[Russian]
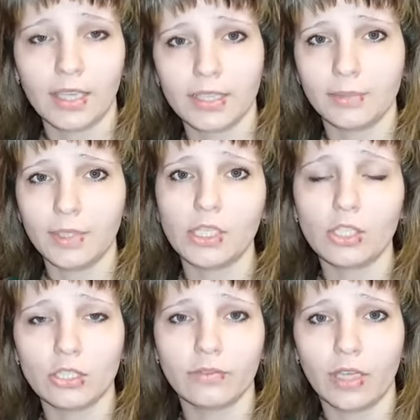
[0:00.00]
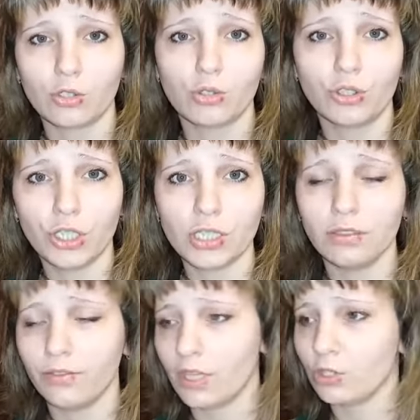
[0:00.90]
изменить вашу
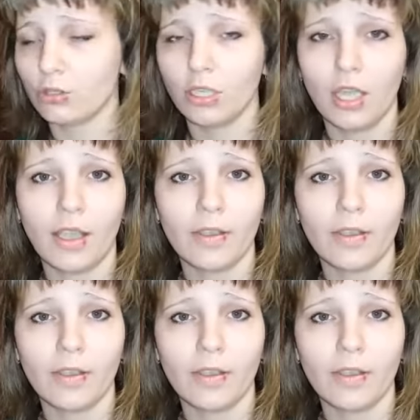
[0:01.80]
жизнь, вашу,